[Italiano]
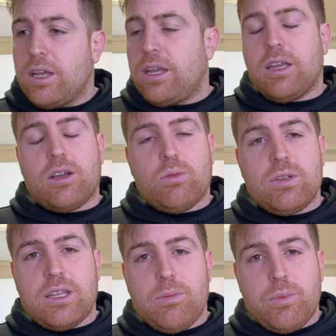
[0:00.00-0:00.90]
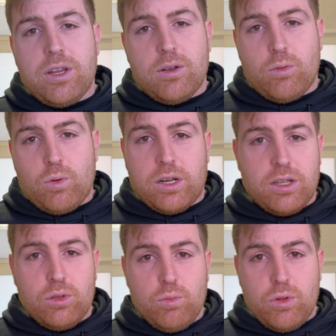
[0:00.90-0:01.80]
e come sempre
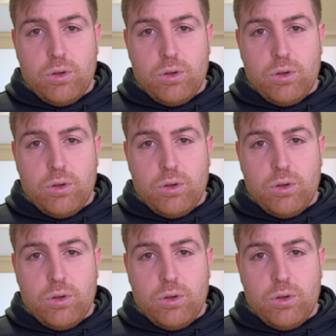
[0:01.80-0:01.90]
qualche dubbio,